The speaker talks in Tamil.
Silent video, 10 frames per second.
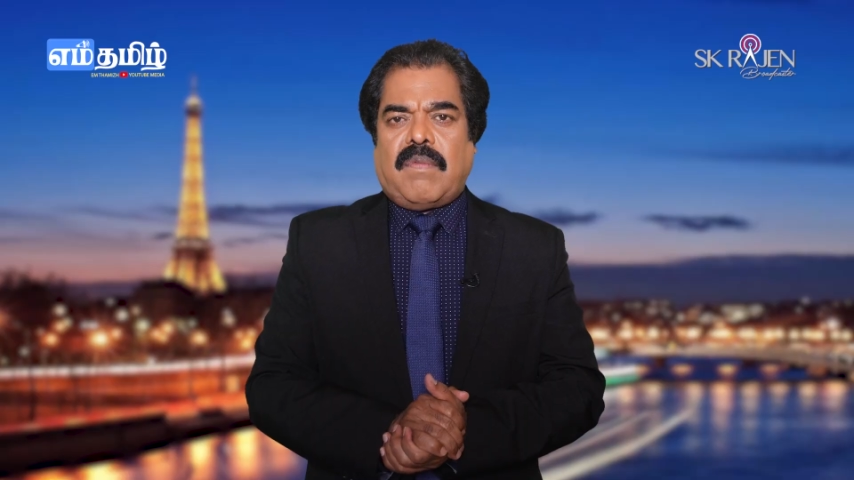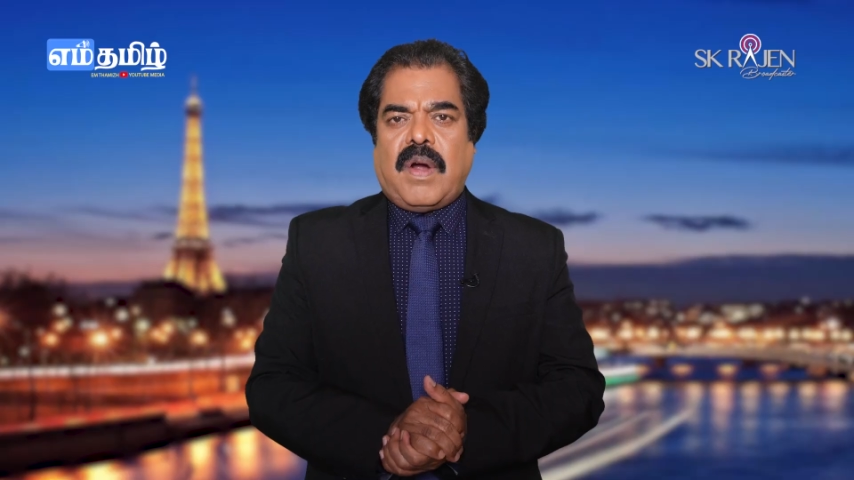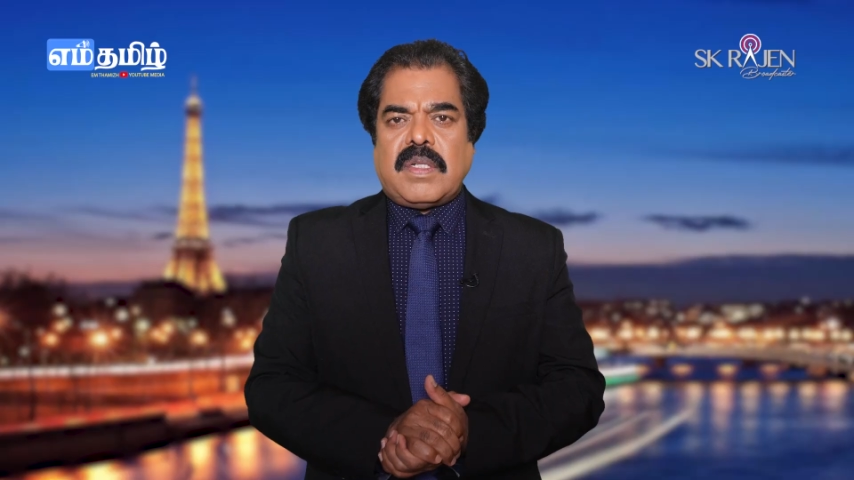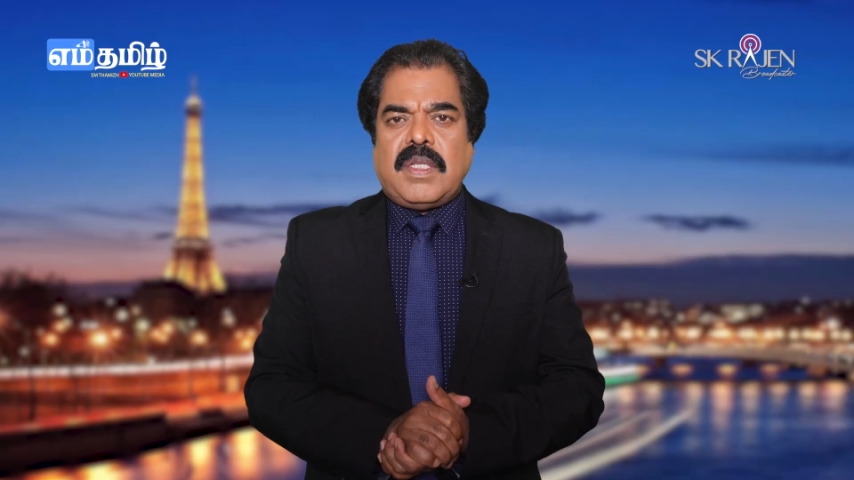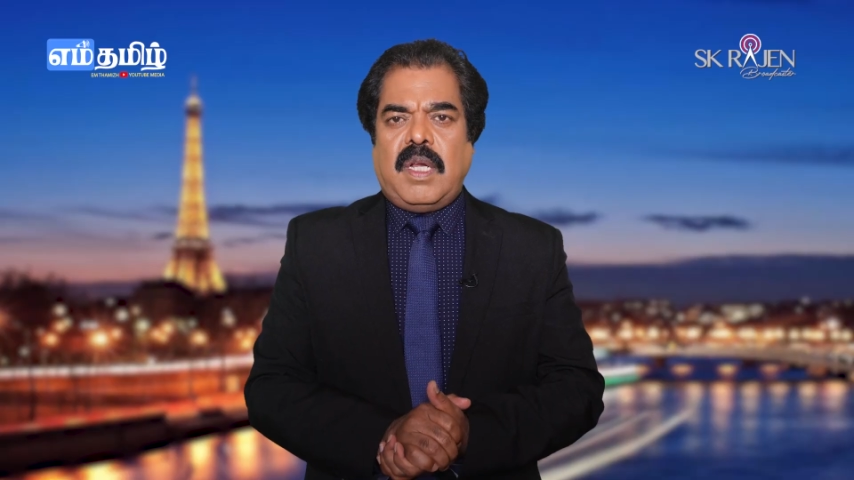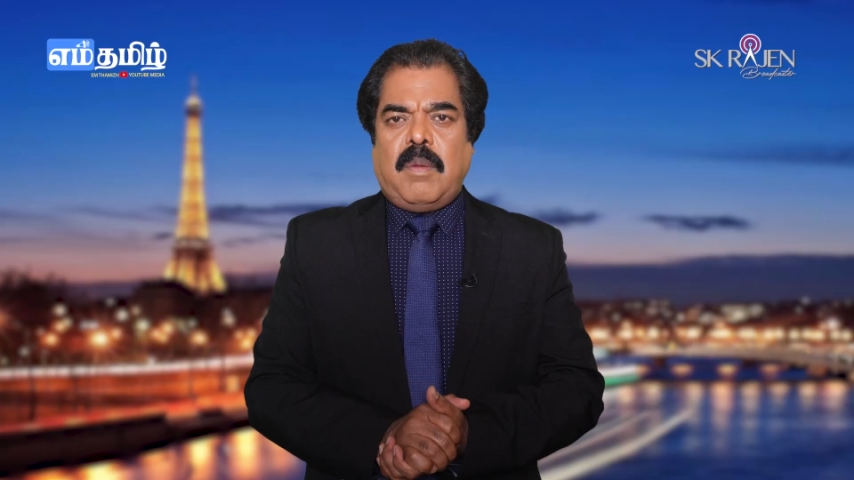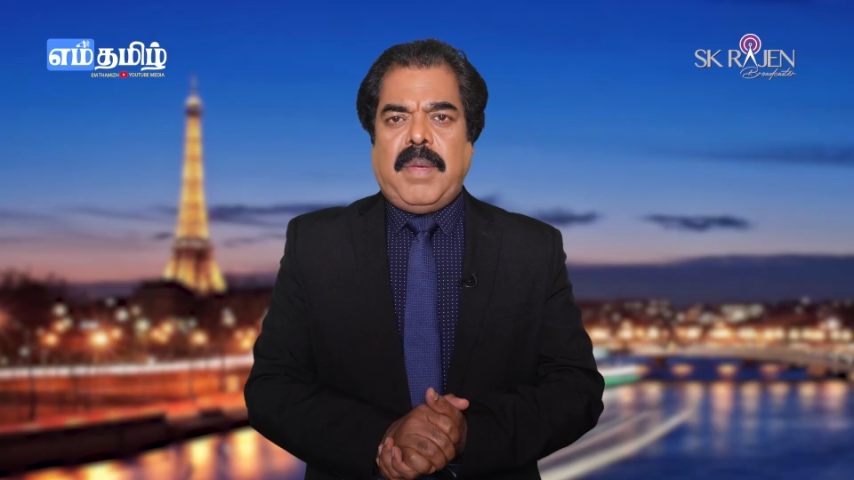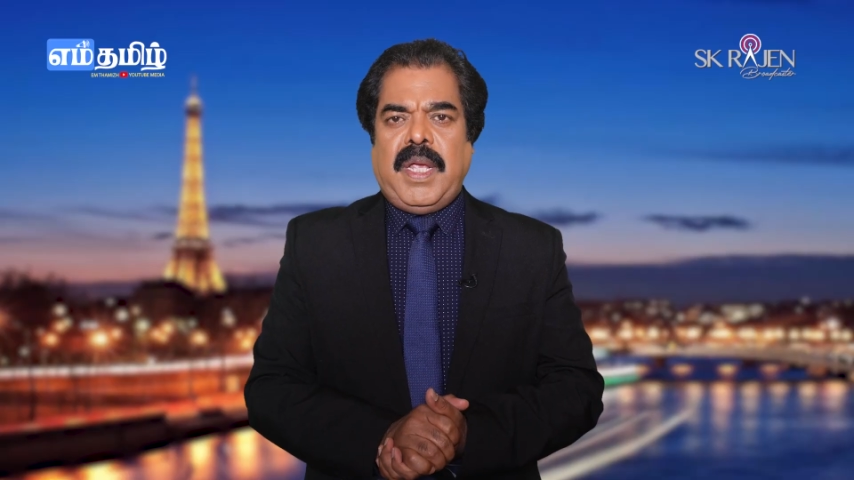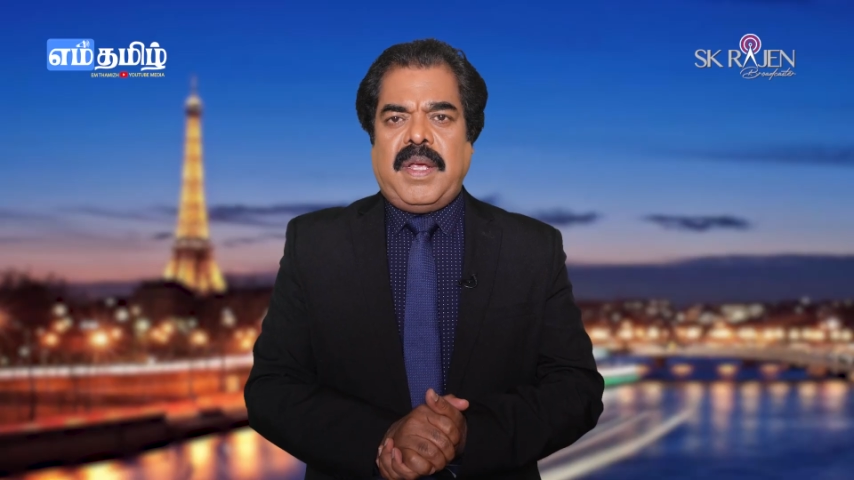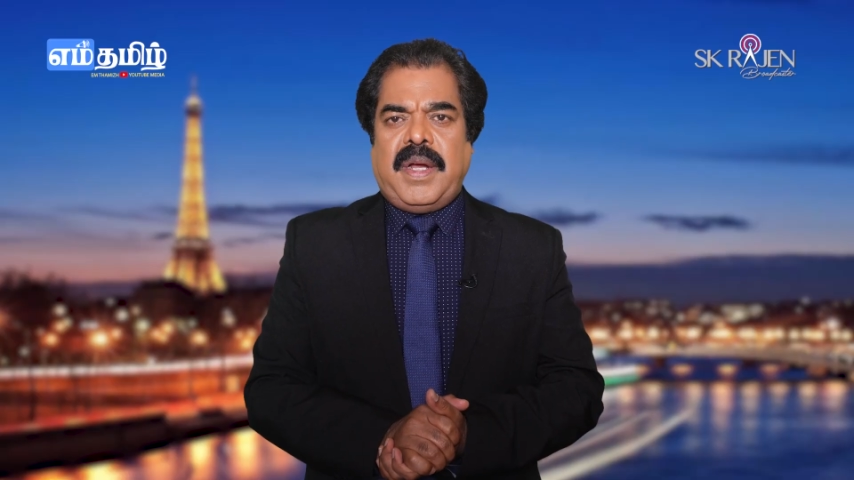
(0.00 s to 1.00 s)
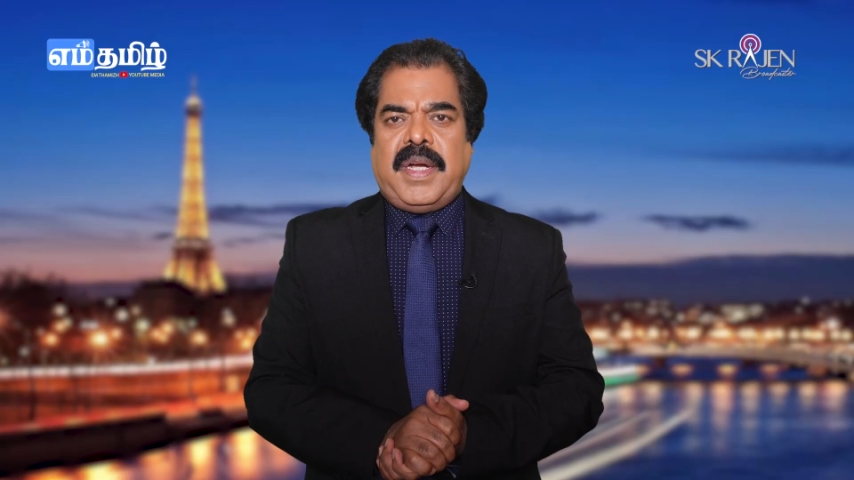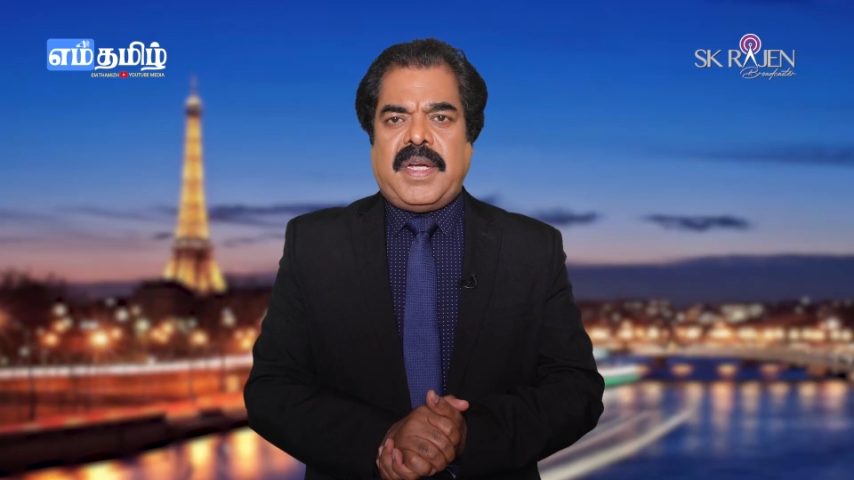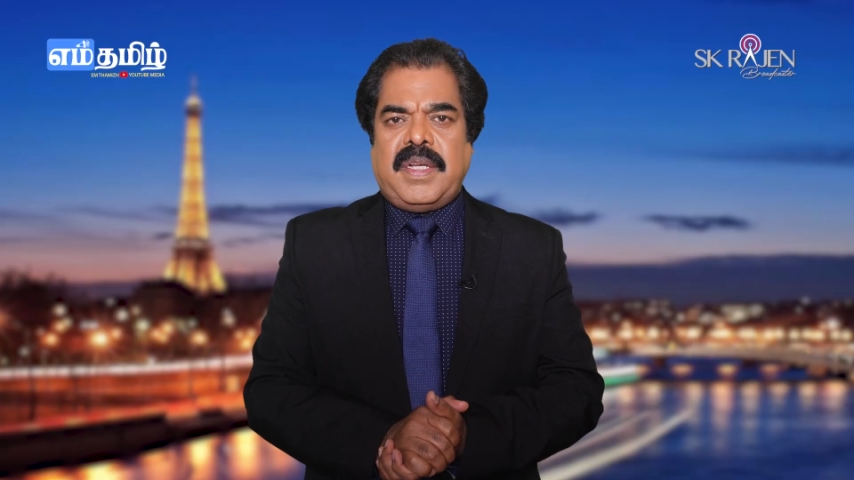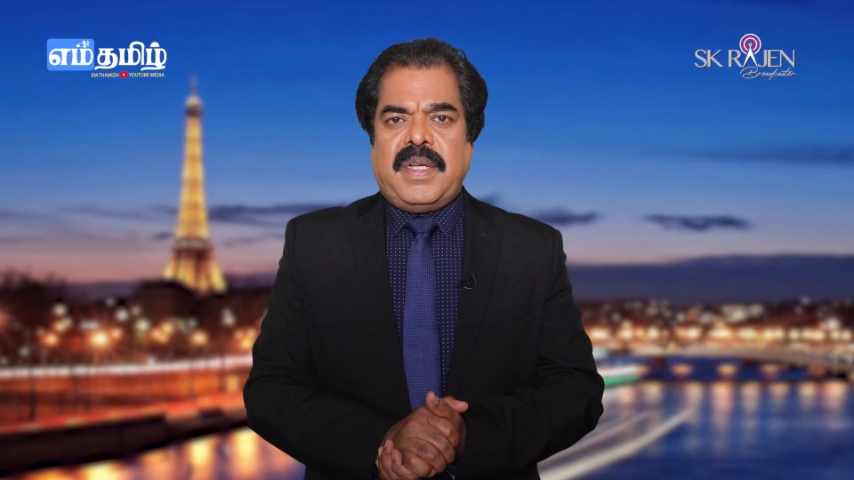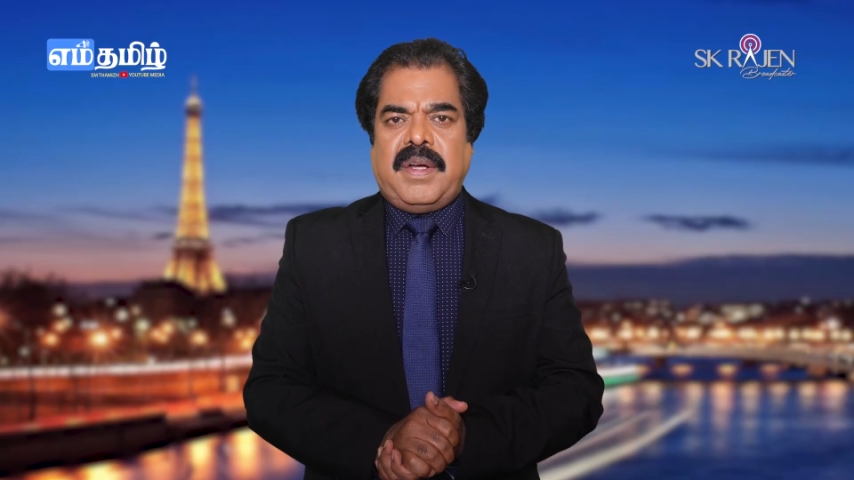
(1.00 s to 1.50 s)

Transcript: பிரான்சில் மே எட்டு